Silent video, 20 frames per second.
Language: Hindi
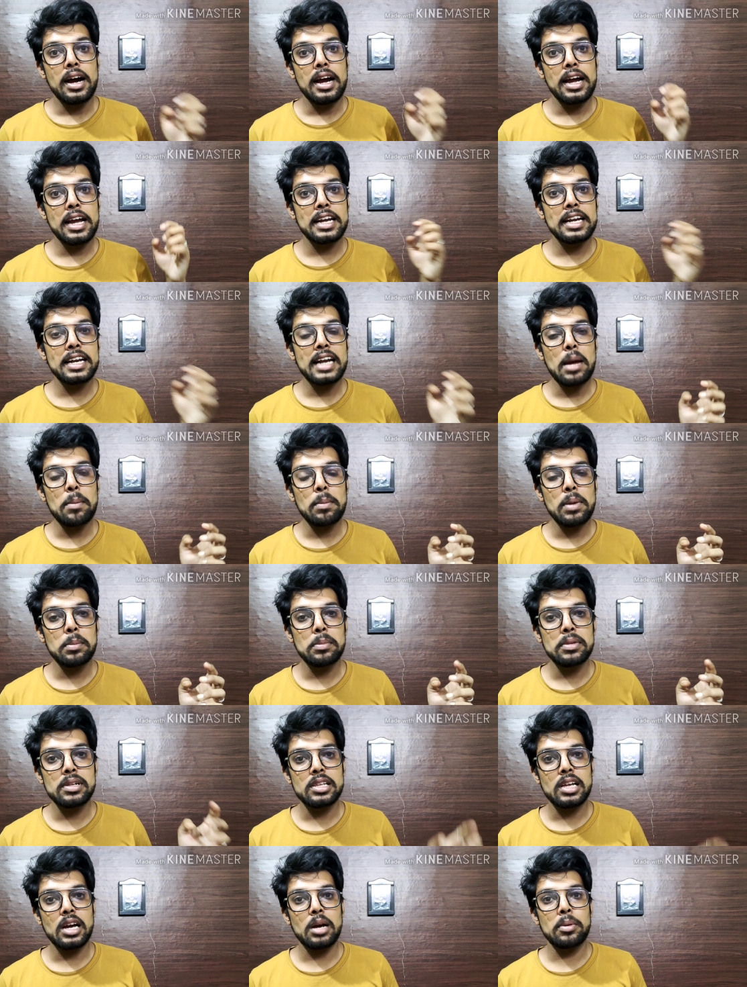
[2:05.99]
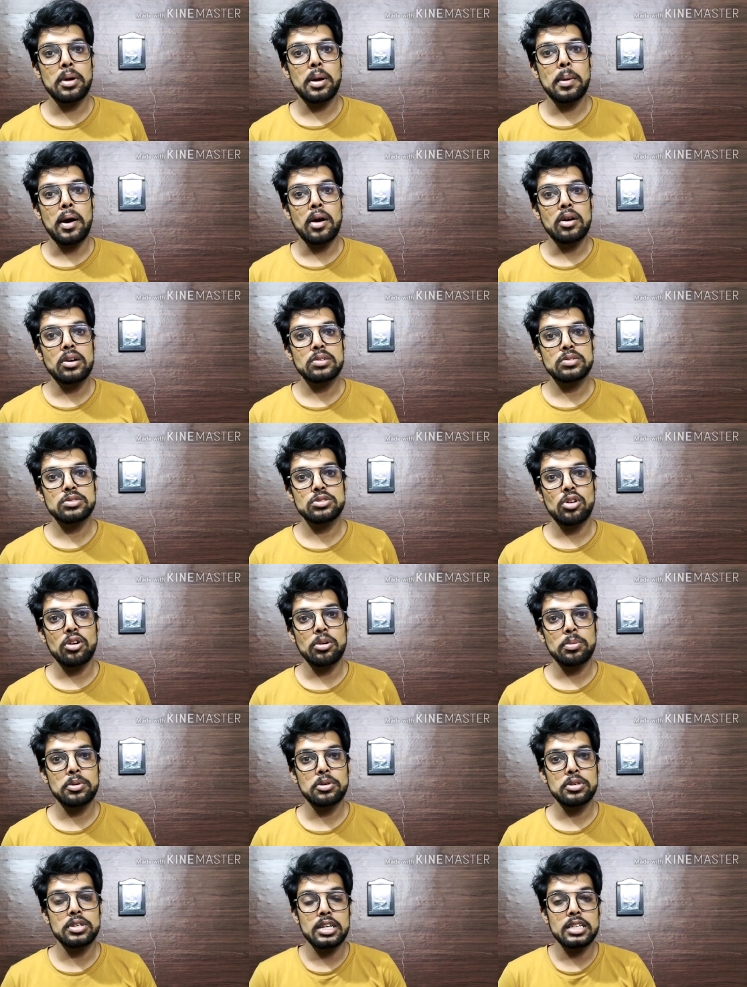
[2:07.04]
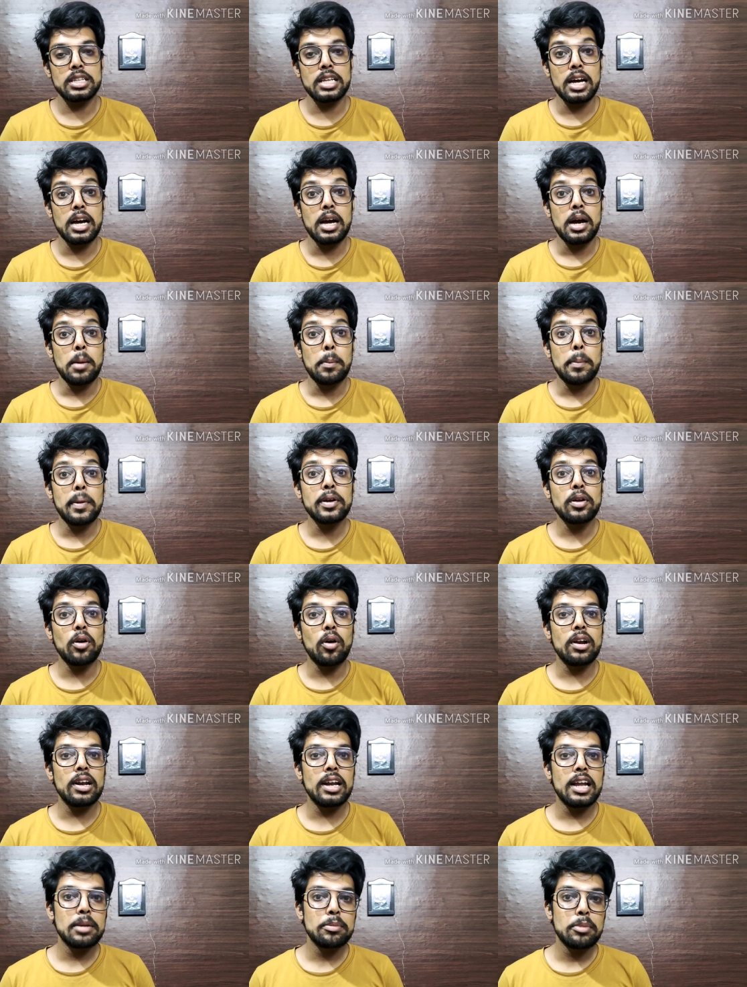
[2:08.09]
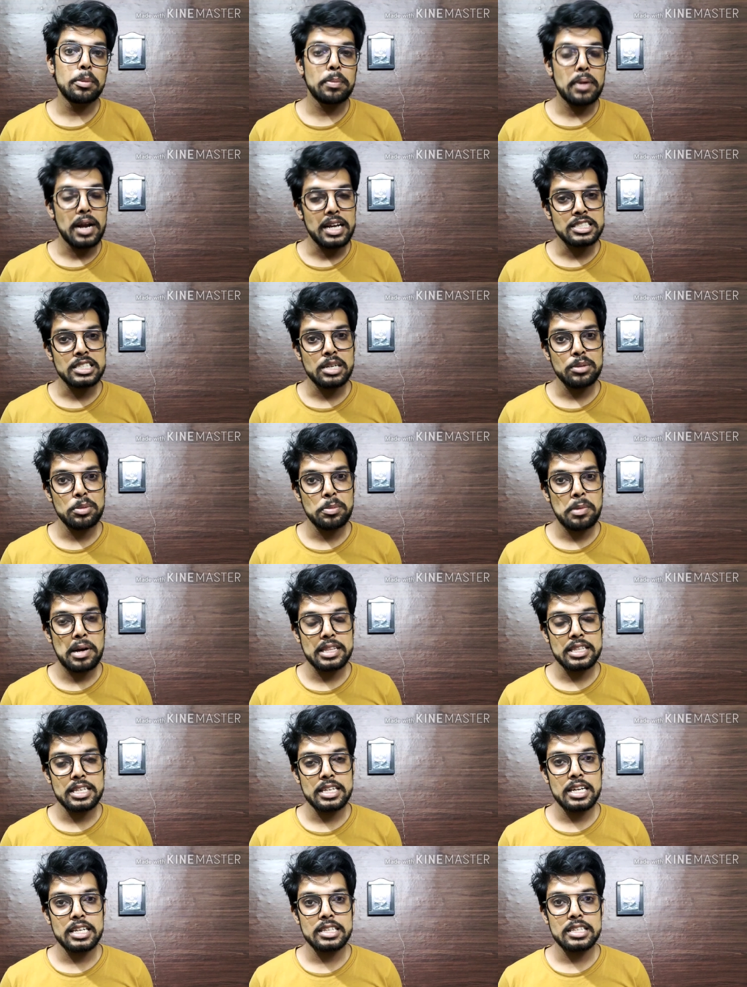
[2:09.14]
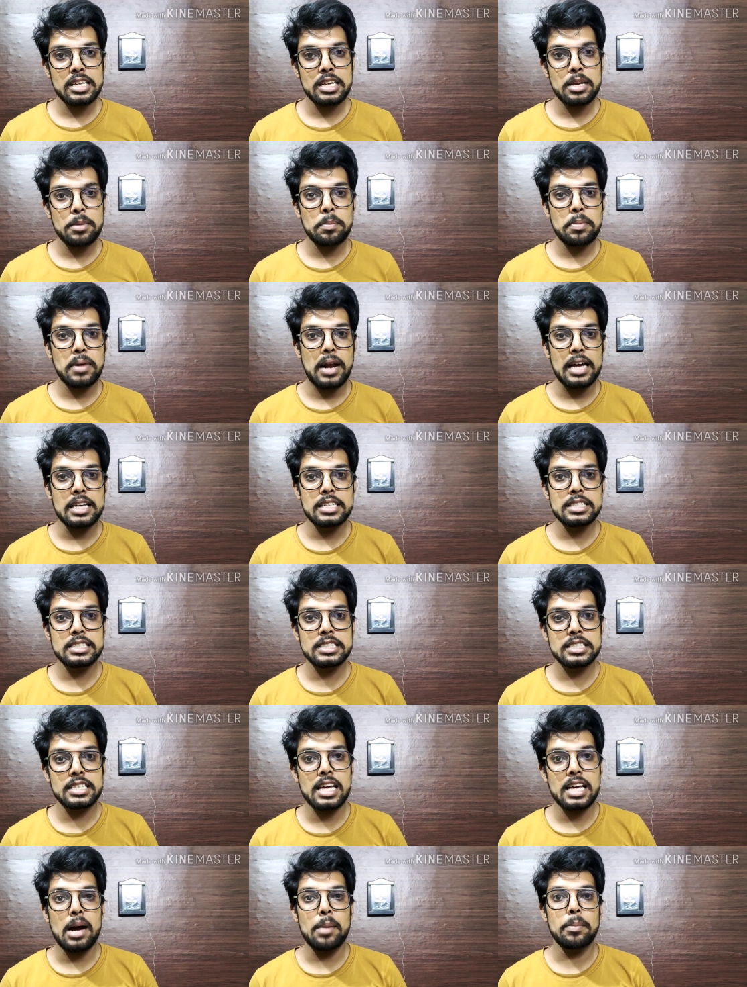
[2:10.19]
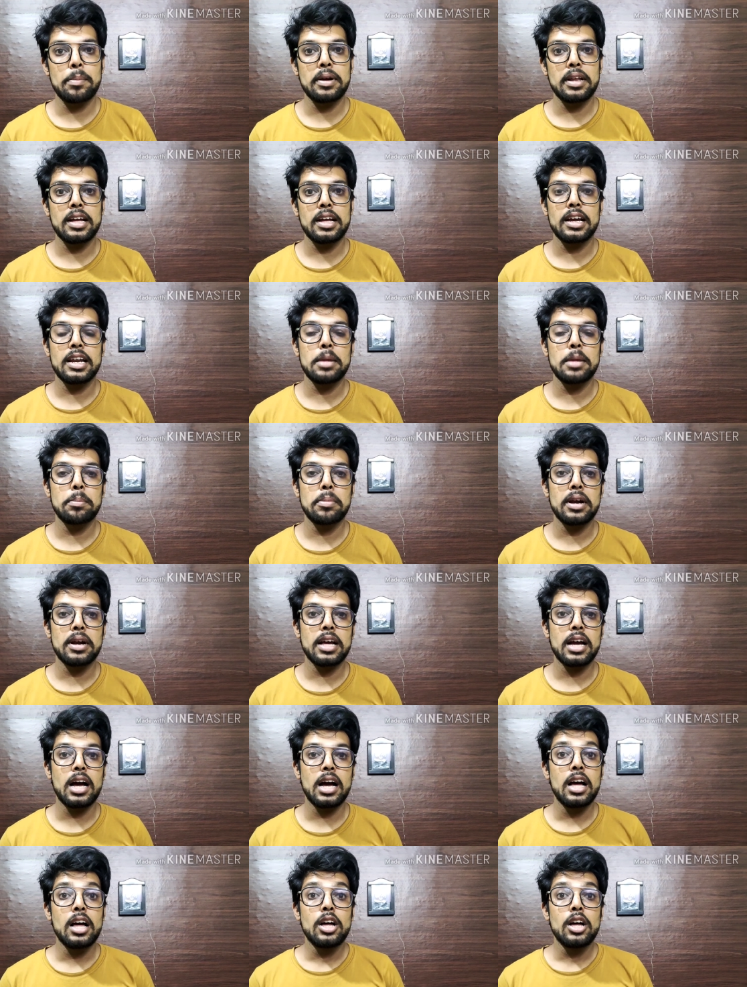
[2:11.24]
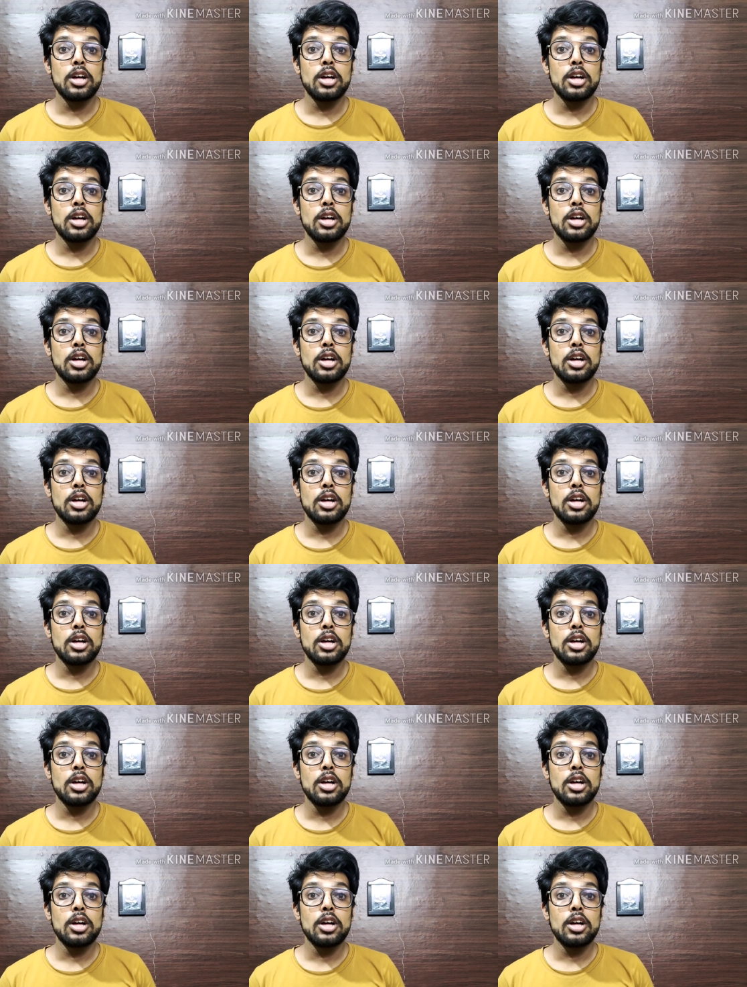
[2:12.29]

एनी टाइम नहीं मिलता कभी कभी आउट ऑफ स्टॉक भी हो जाता है बट ऑनलाइन में प्राइस का भी बात आ जाता है कि प्राइस क्या पड़ेगा नहीं पड़ेगा